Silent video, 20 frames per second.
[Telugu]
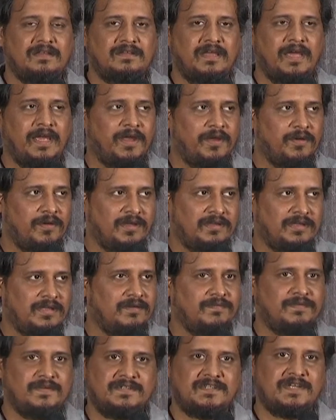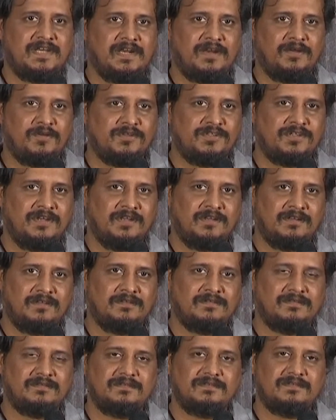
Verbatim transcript: థ్యాంక్ యూ అందరు ఫస్ట్ ఇక్కడికి వచ్చినందుకు